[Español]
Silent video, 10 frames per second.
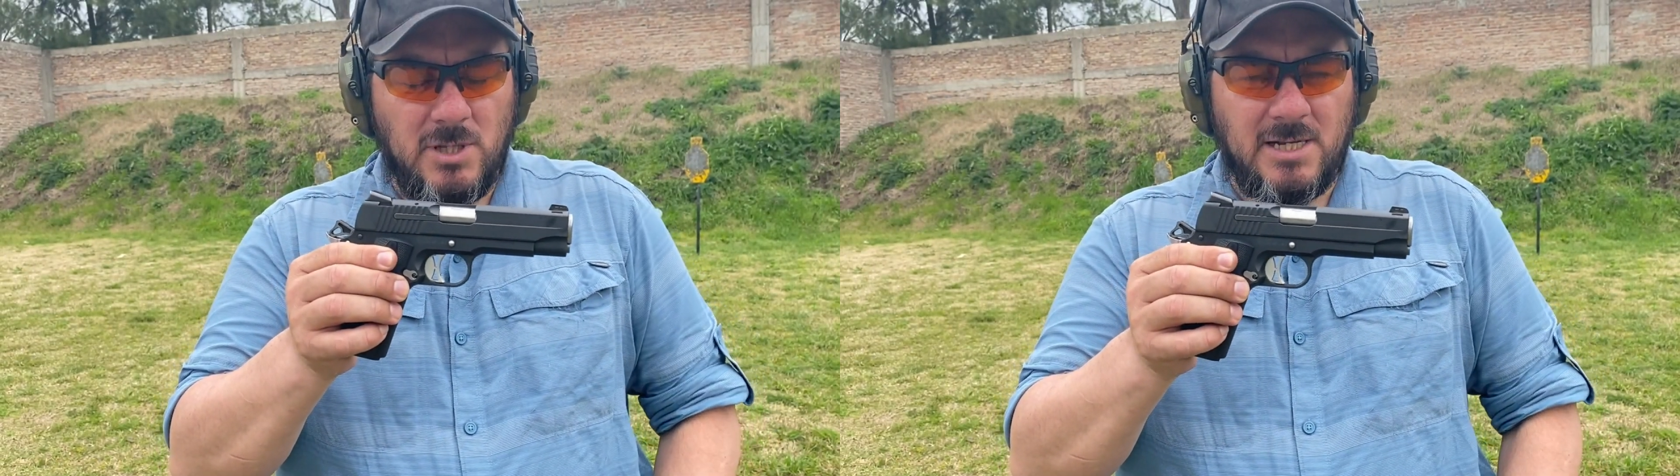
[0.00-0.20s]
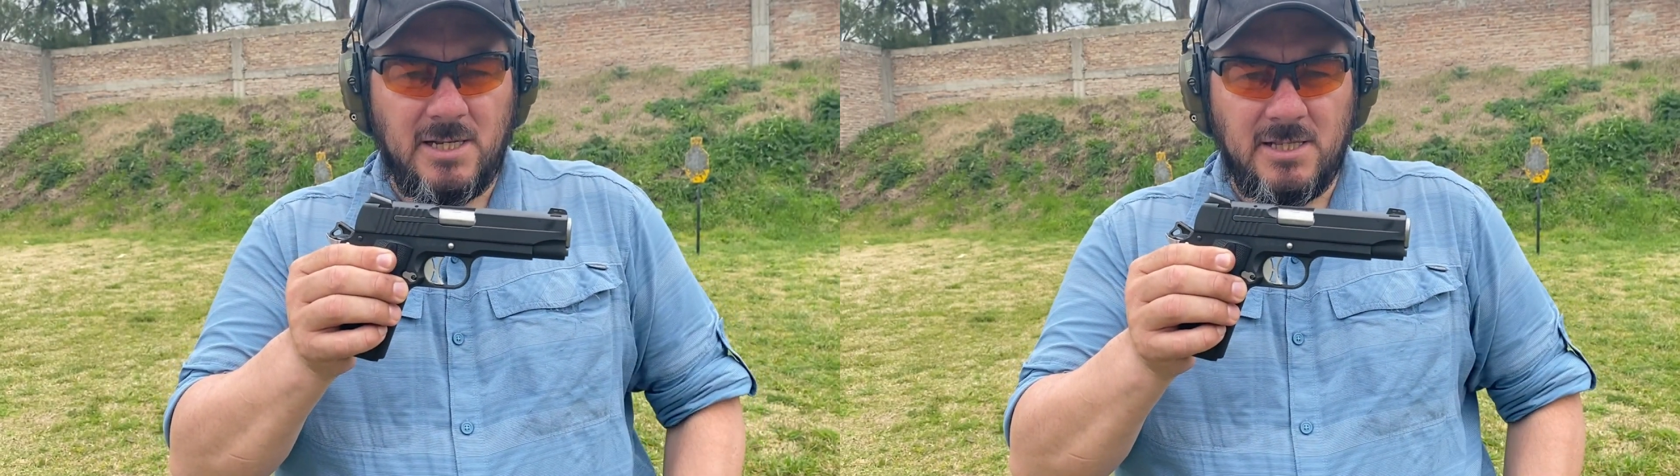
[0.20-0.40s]

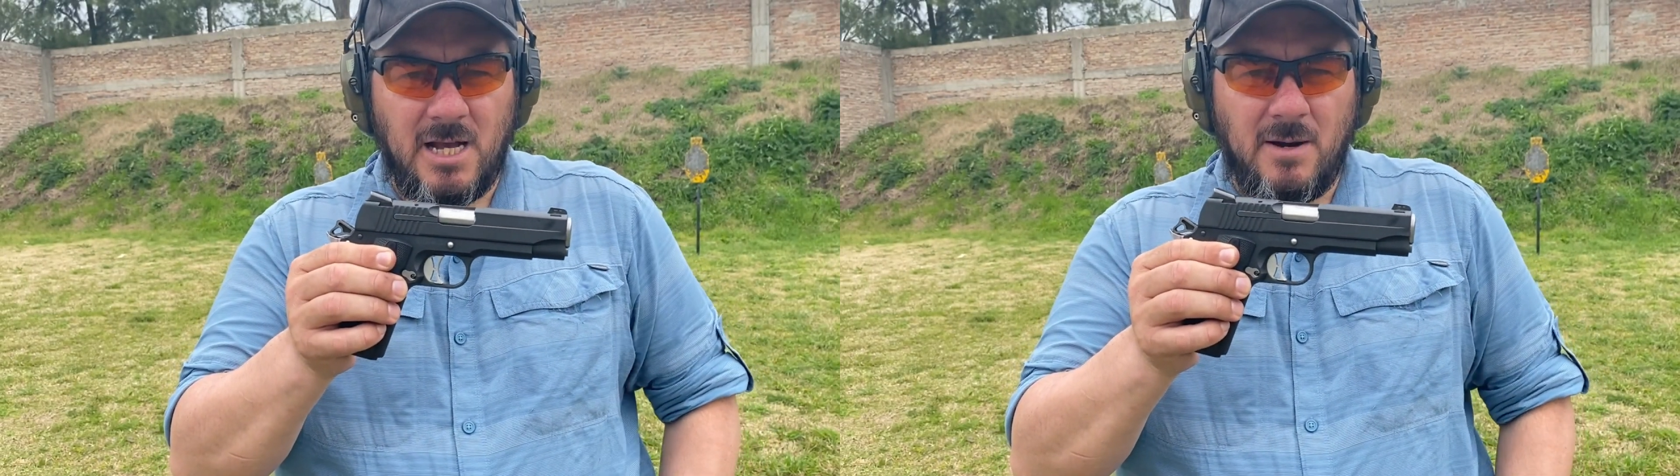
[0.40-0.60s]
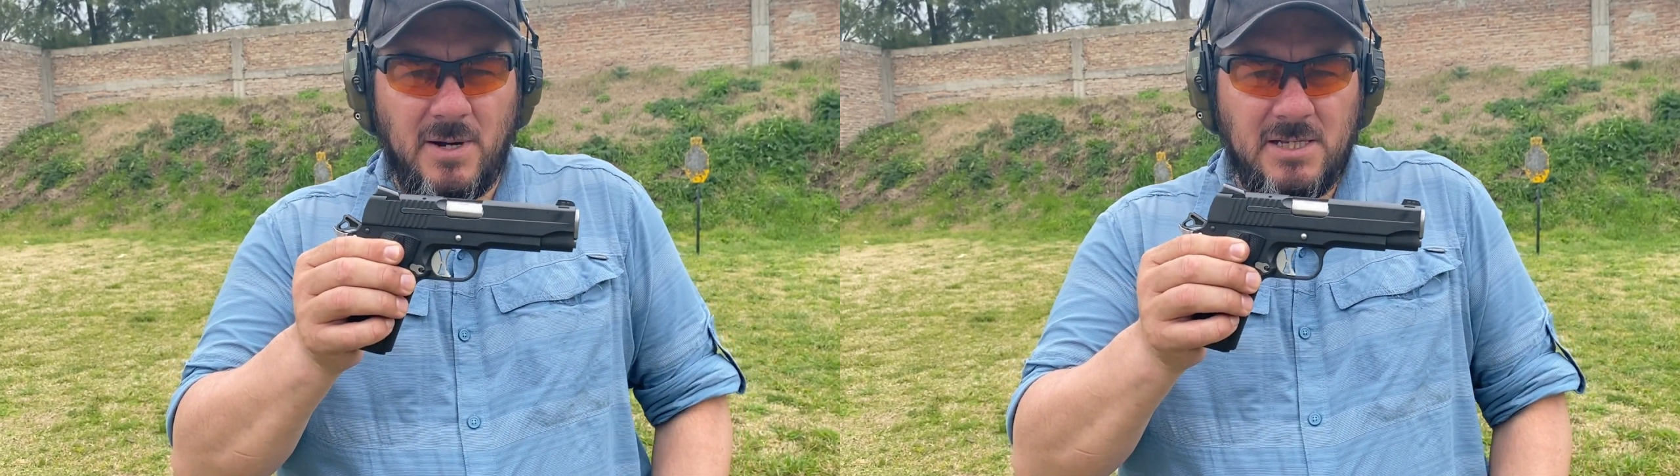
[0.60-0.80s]
una
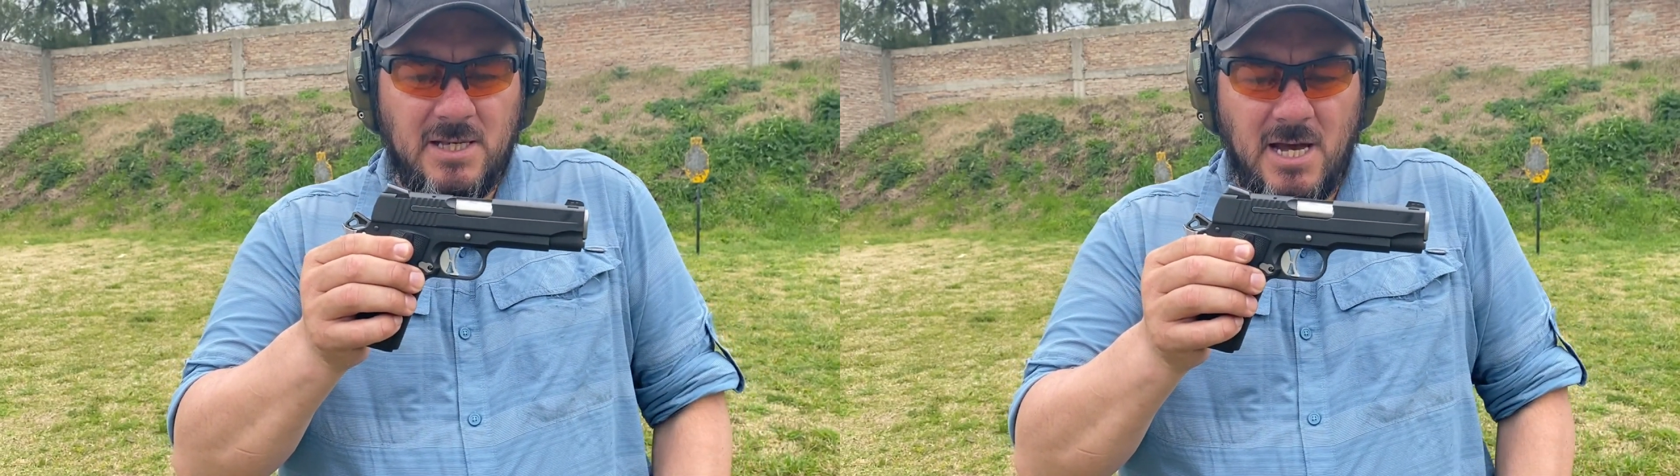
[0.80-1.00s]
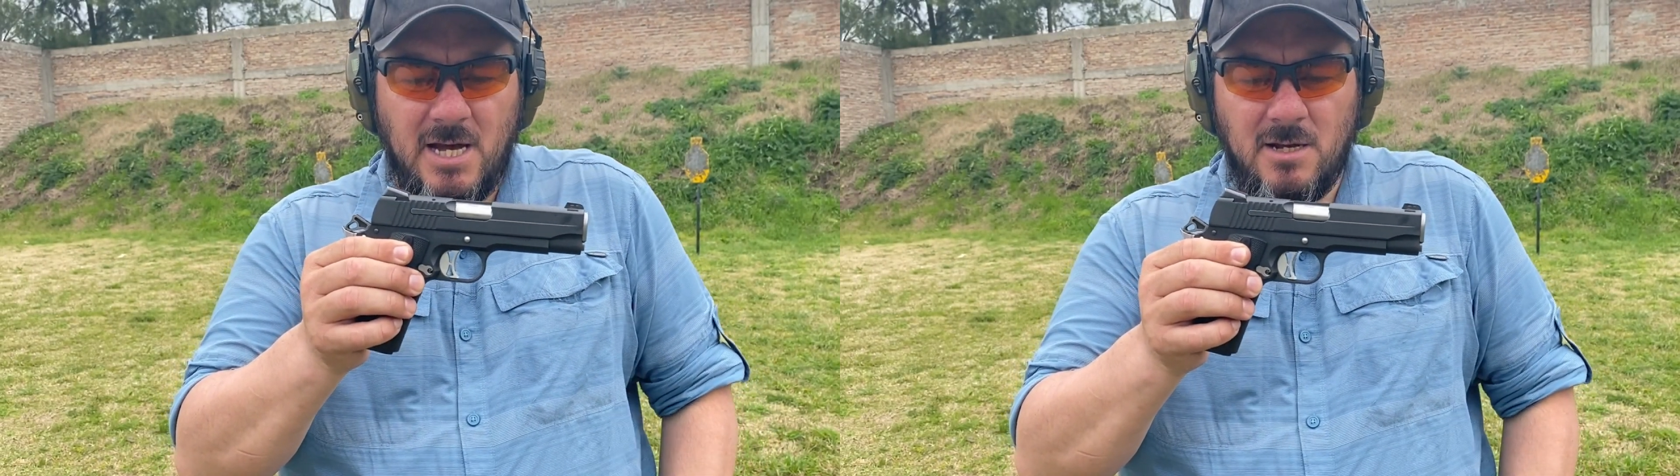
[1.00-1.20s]
excelente
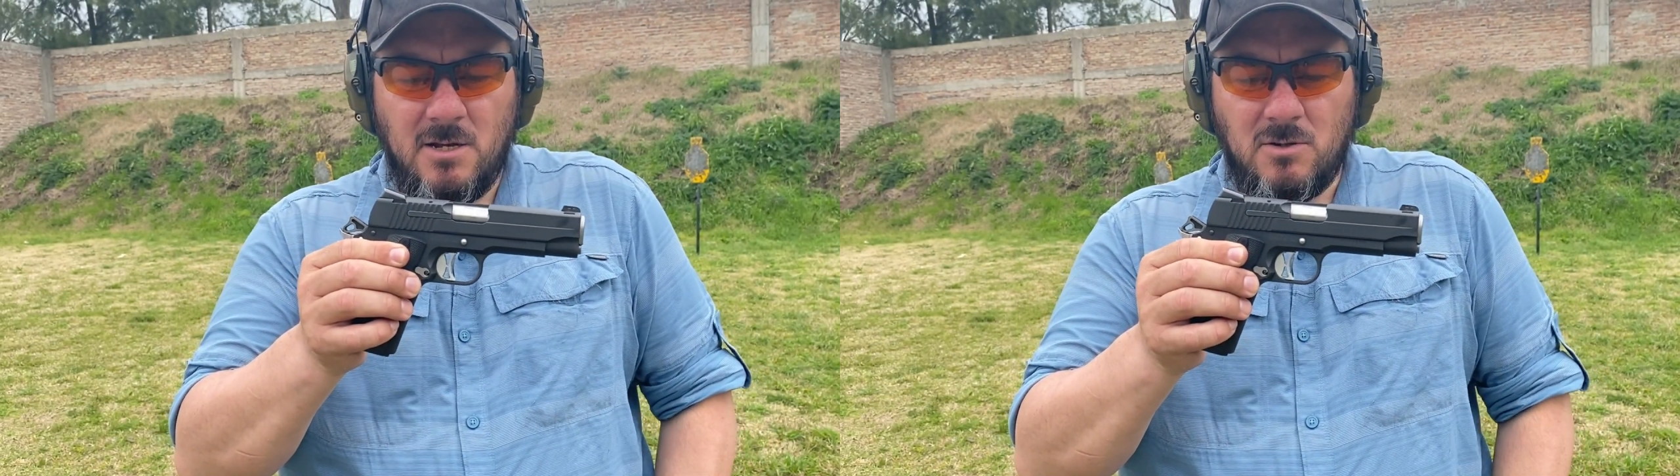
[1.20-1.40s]
capacidad